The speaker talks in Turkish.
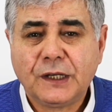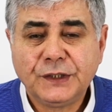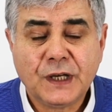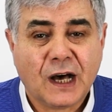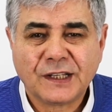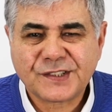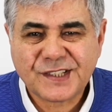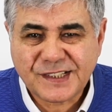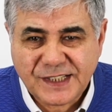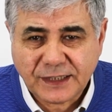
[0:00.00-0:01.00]
adı
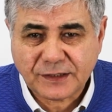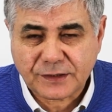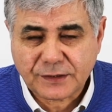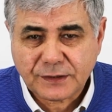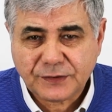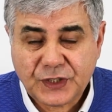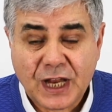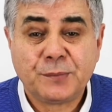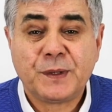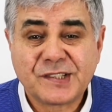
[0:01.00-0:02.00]
hadsizliktir,
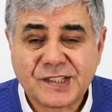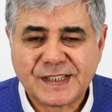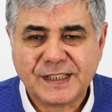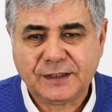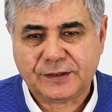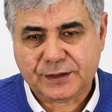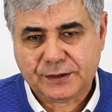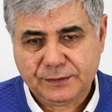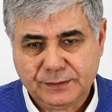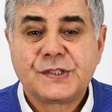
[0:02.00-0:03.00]

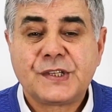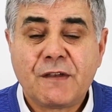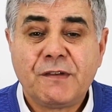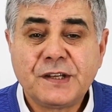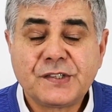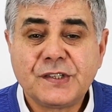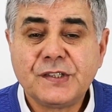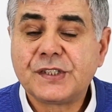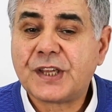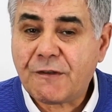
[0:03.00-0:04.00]
terbiyesizliktir.
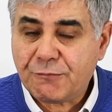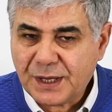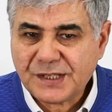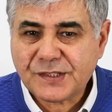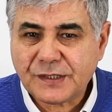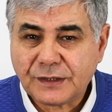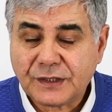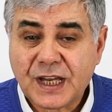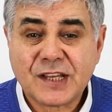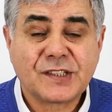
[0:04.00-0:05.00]
Seversin,
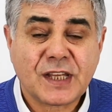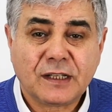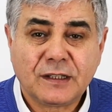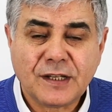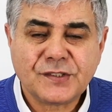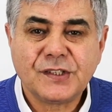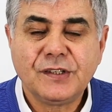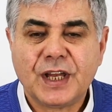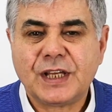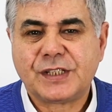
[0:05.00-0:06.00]
sevmezsin,
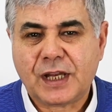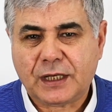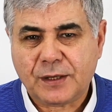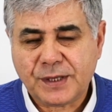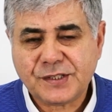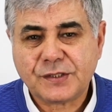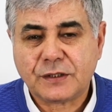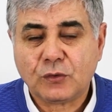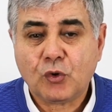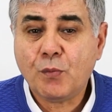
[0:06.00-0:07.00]
desteklersin,
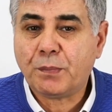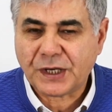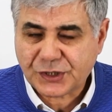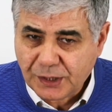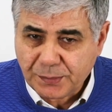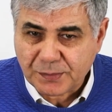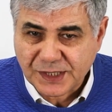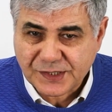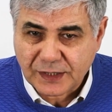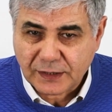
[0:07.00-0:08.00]
desteklemezsin. O başka bir
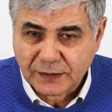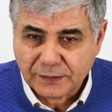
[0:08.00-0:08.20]
mesele.